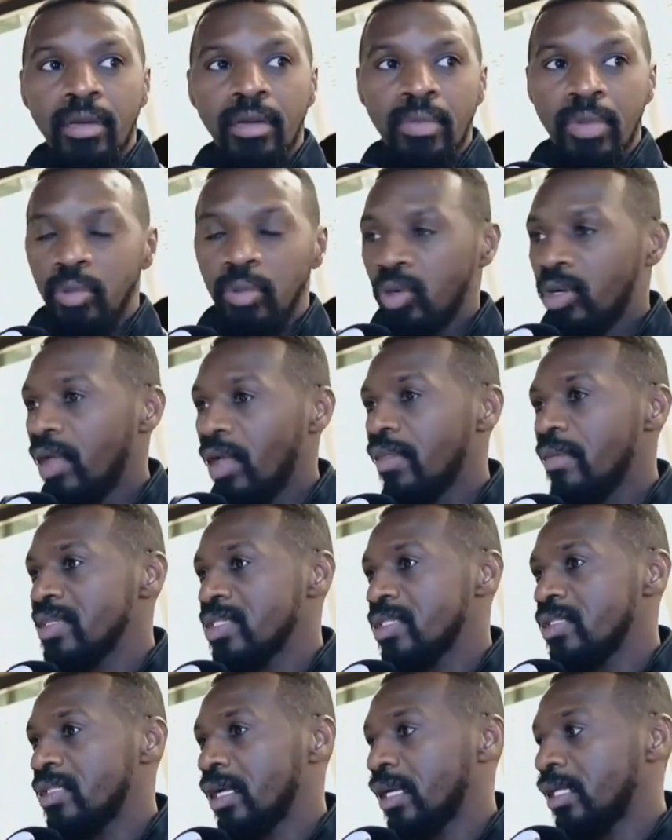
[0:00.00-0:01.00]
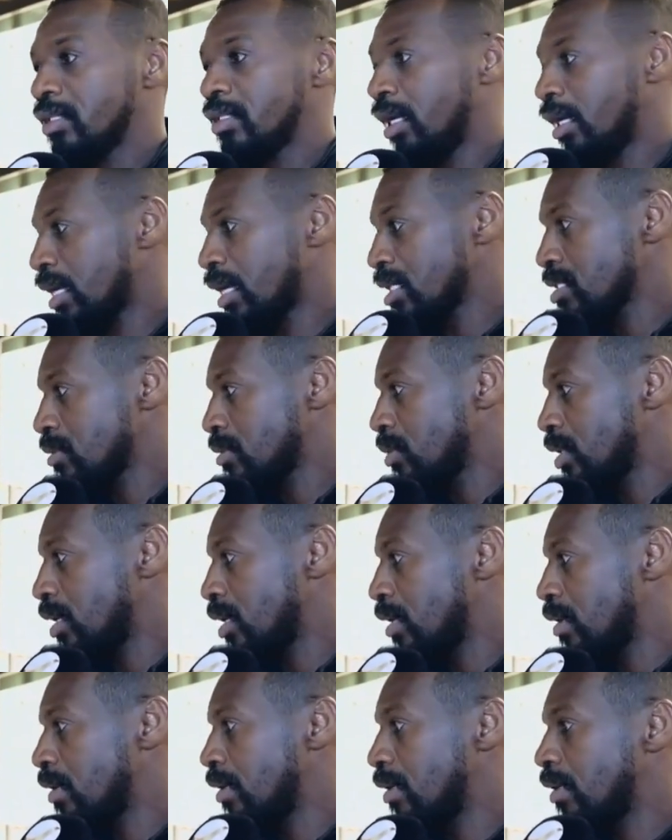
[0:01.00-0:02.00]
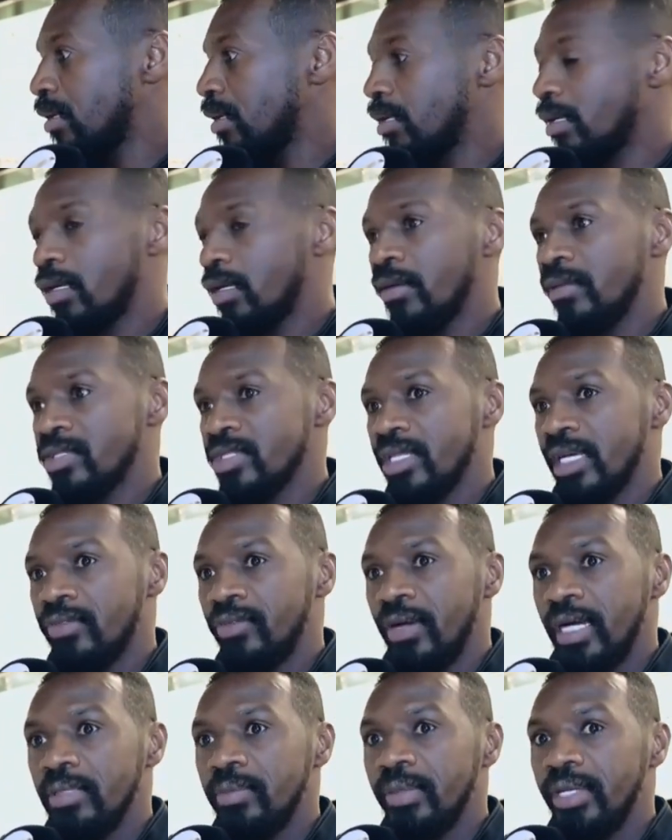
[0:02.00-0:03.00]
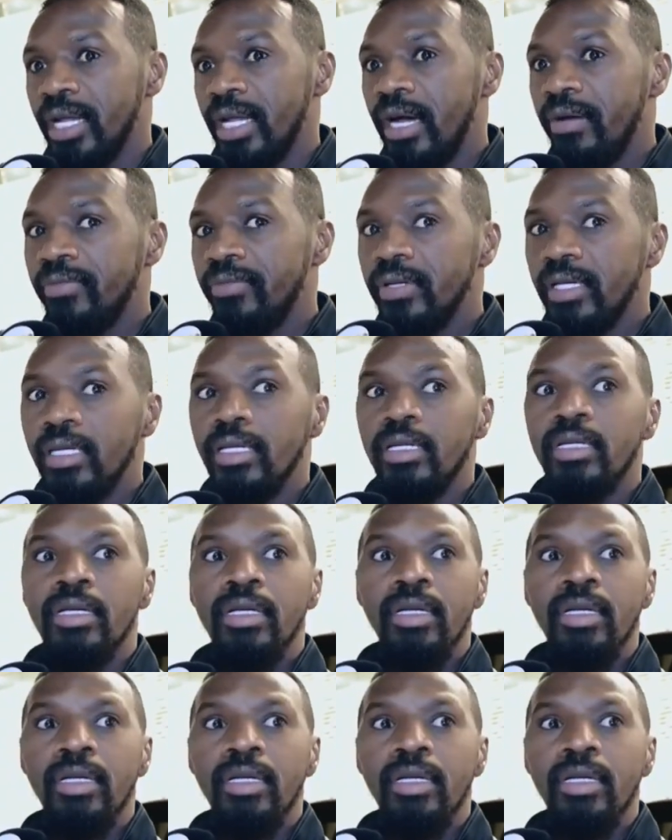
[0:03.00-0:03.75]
مبروك اعضاء مجلس ادارتنا على راسهم الاستاذ فهد بن نافل